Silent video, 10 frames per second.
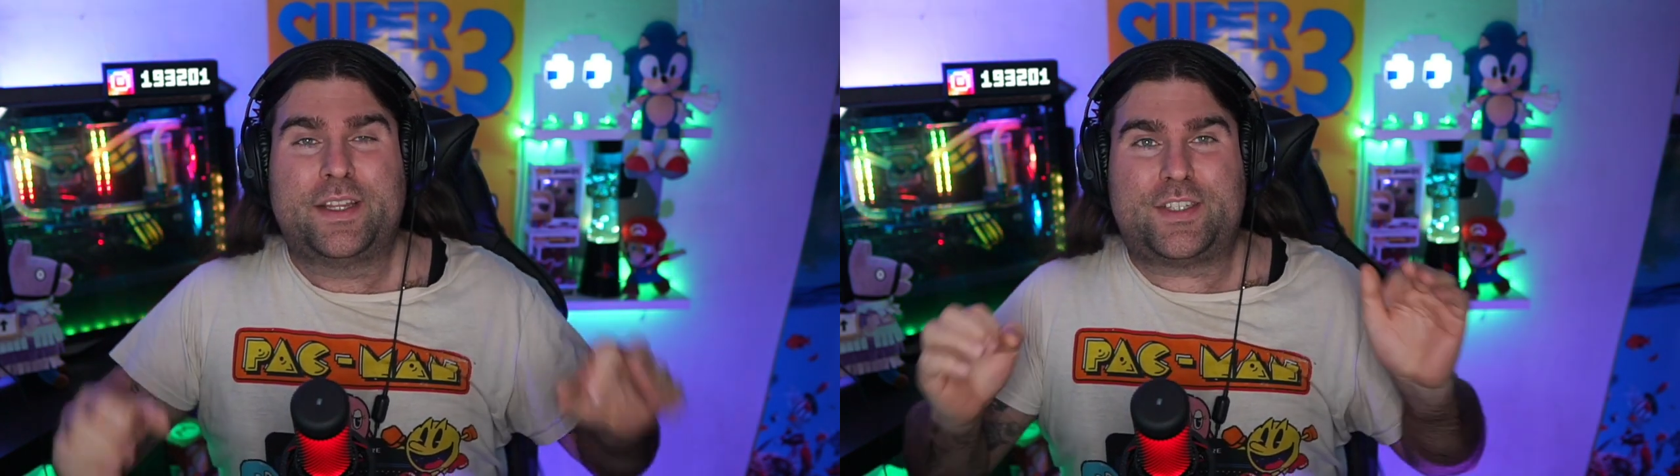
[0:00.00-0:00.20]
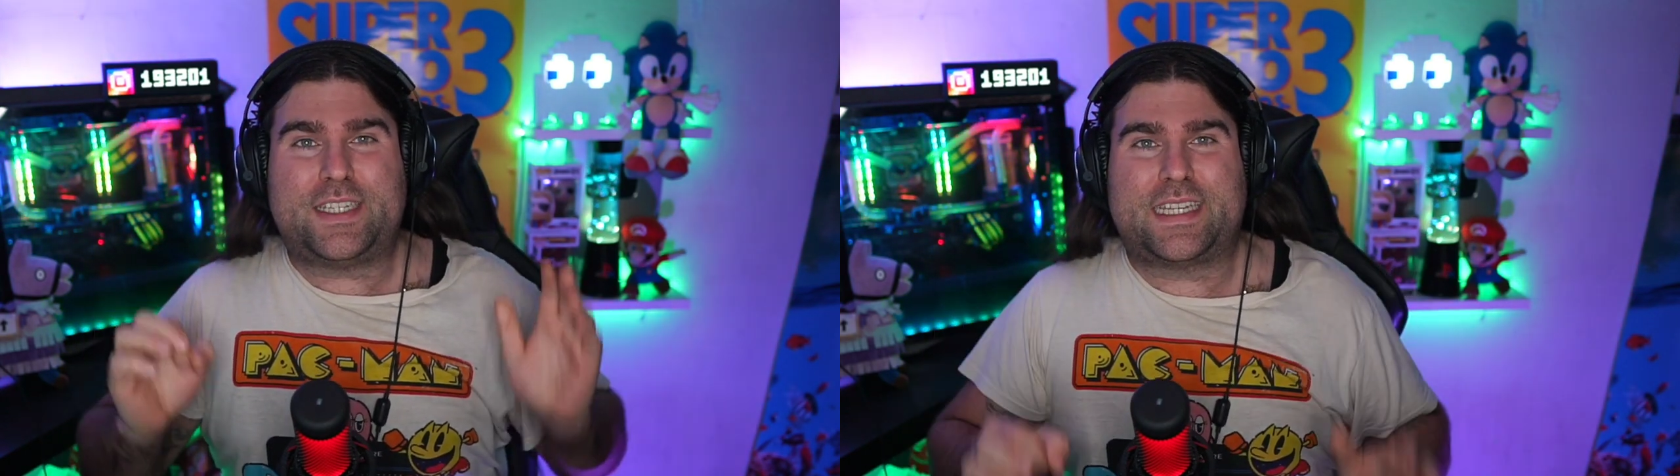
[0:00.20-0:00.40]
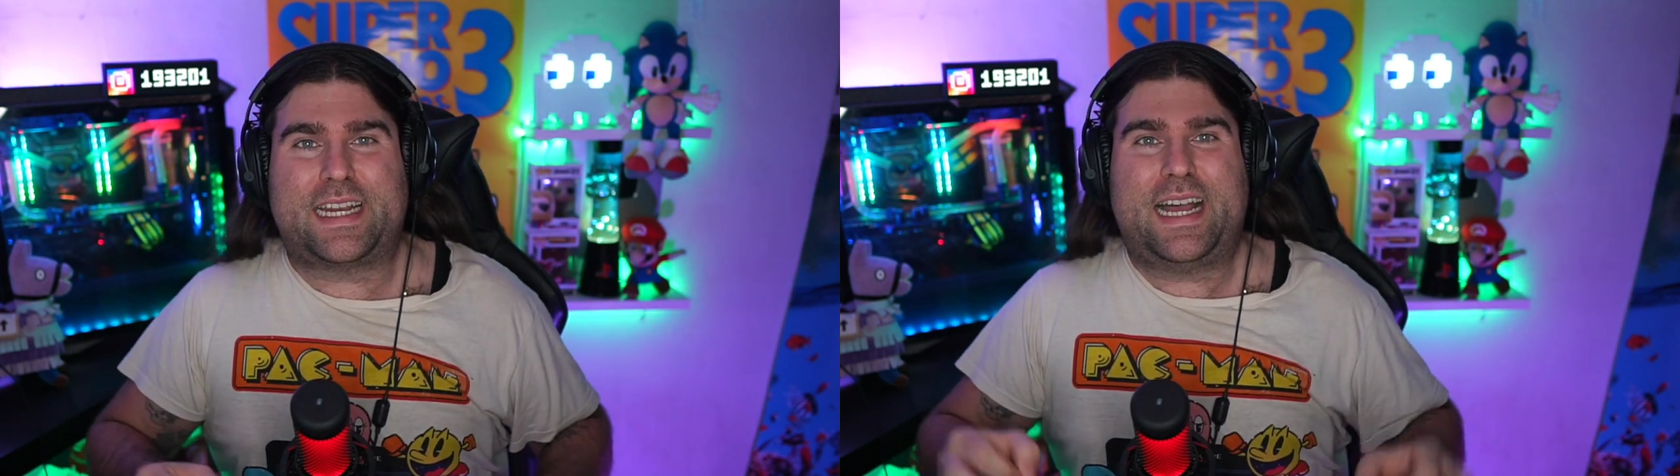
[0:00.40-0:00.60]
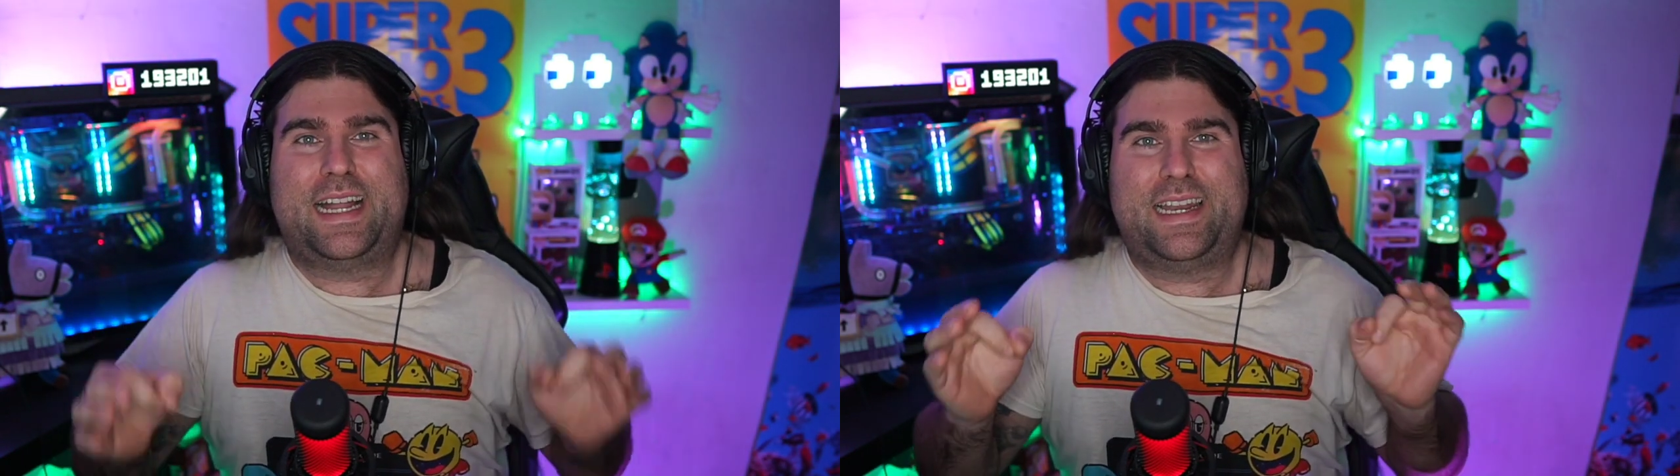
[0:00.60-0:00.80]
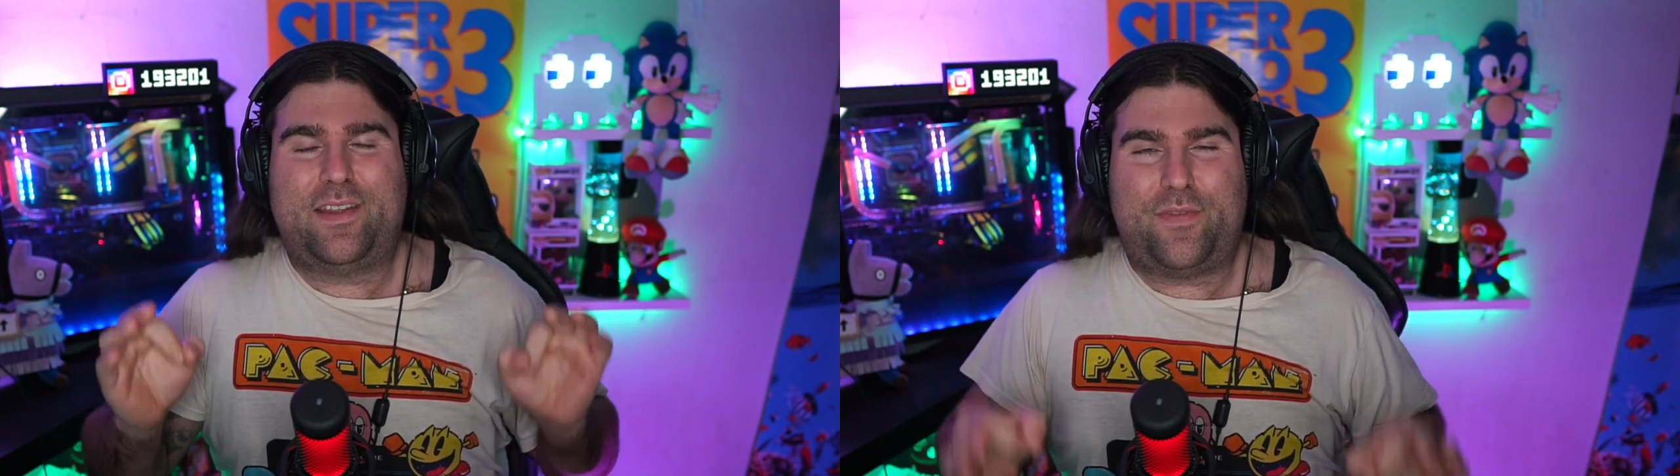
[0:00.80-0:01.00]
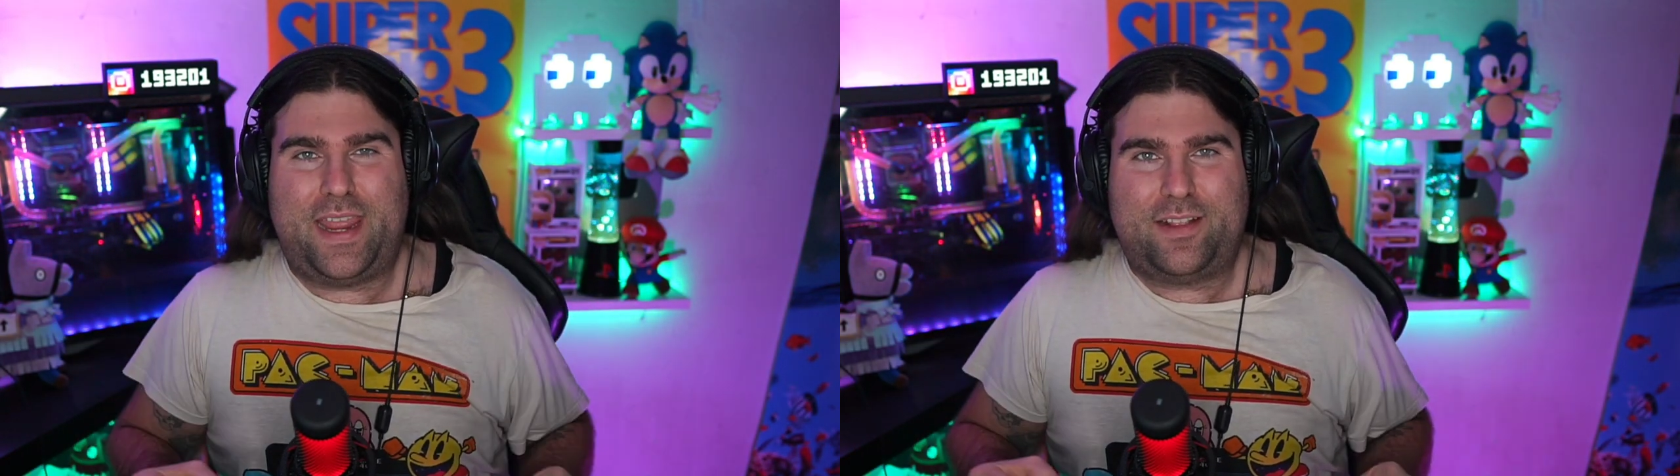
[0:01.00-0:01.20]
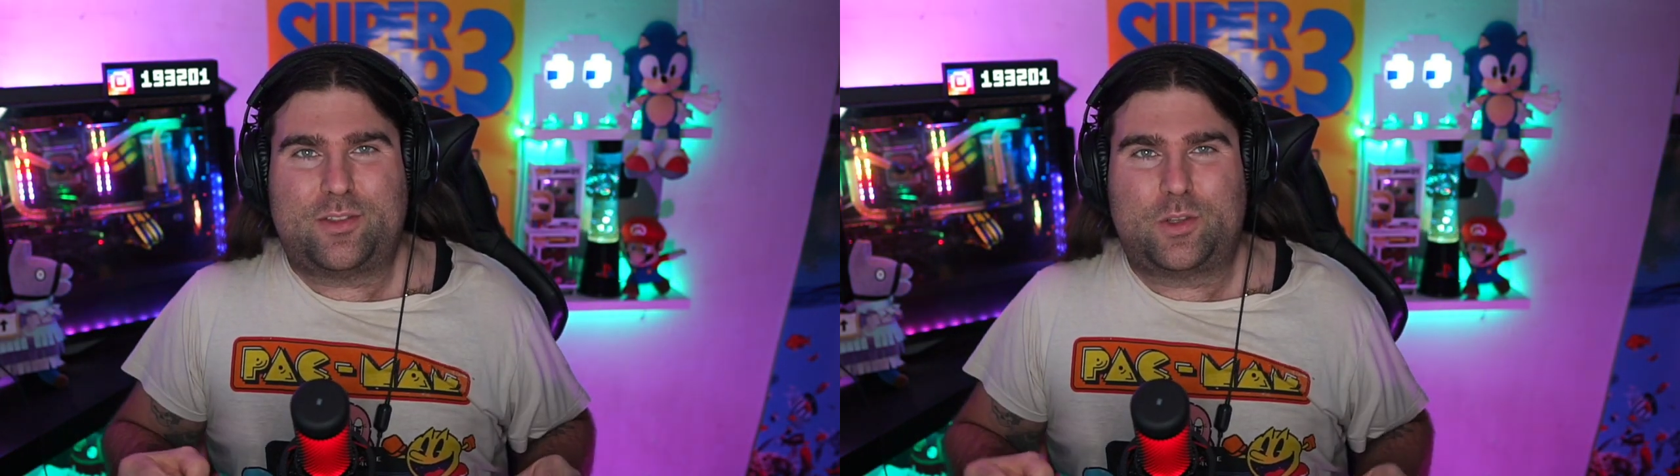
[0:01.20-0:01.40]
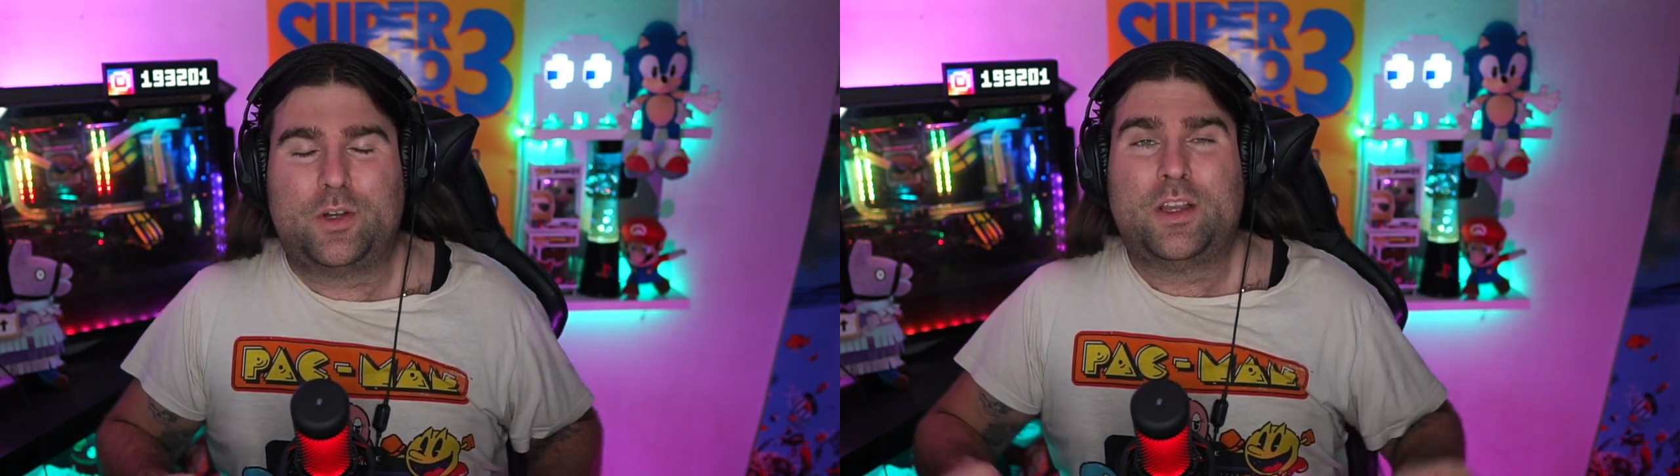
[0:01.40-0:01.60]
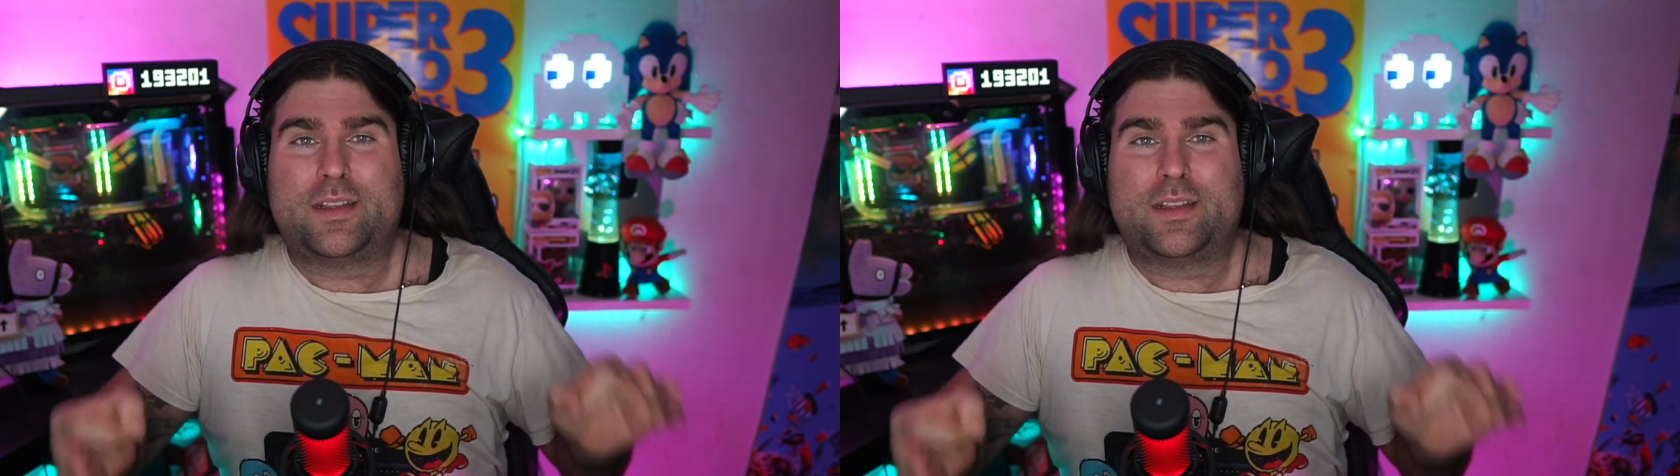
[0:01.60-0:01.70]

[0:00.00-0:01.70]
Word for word: ci sarà l'evento